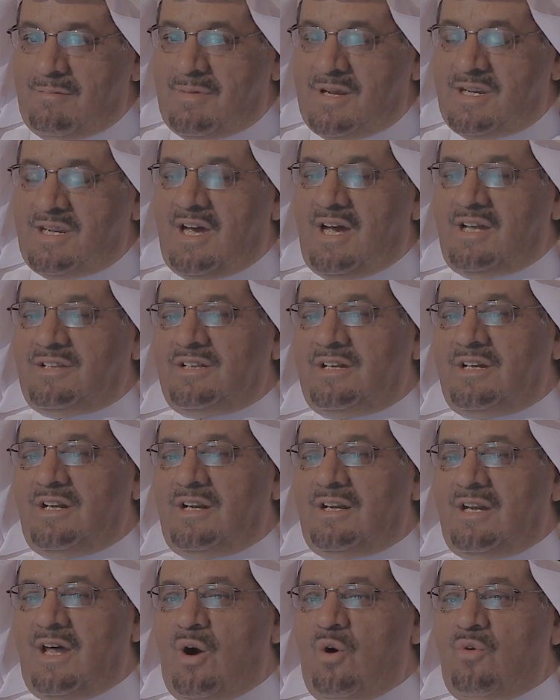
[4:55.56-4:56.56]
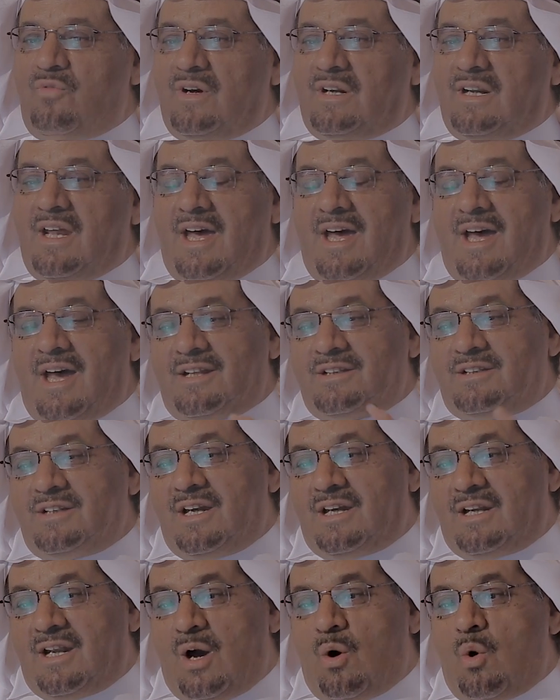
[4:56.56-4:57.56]
من يهده الله فلا
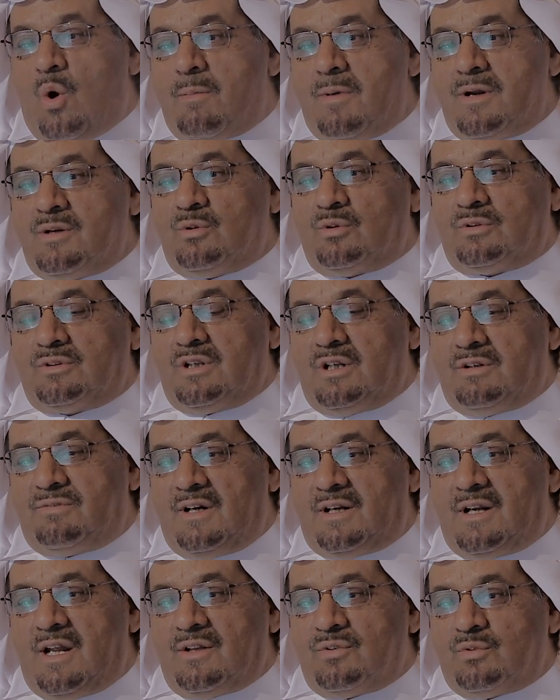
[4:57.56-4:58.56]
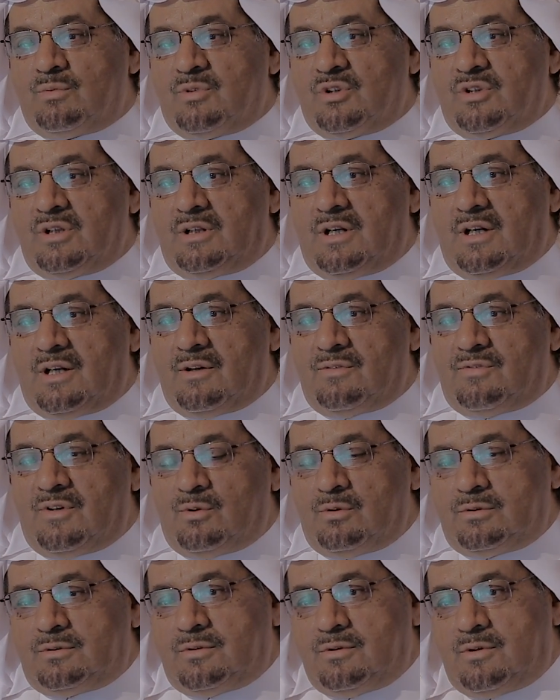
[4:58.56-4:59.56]
هادي له ومن يضلل فلا مضل له
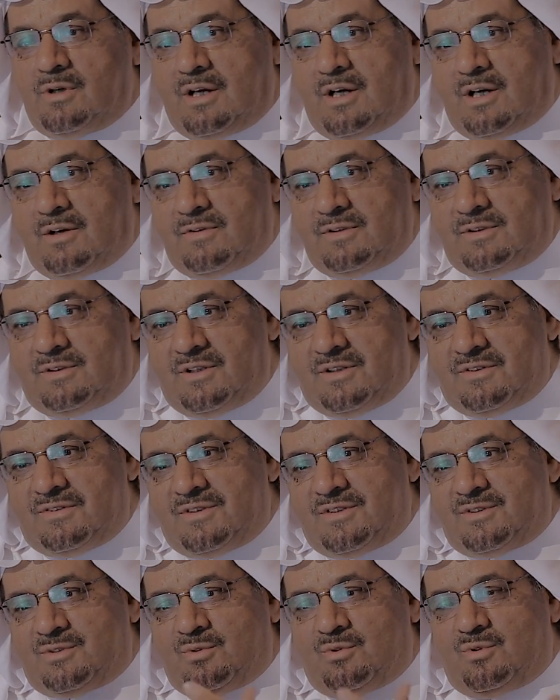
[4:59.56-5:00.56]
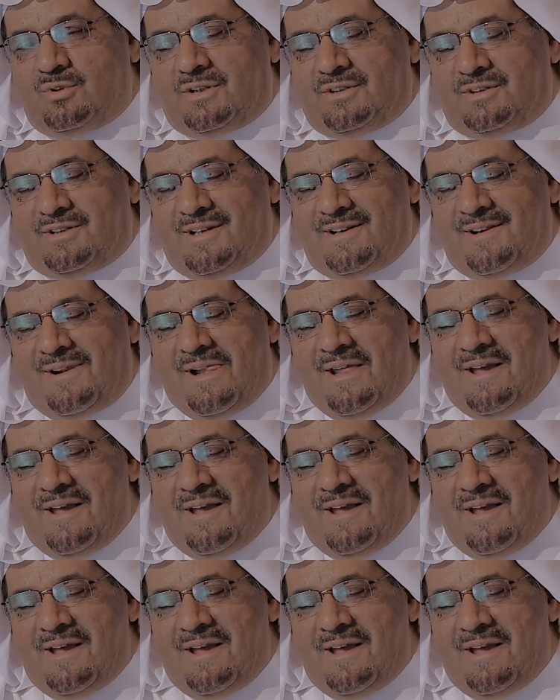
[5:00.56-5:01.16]
فقلت وقف انت ايش تقول انت؟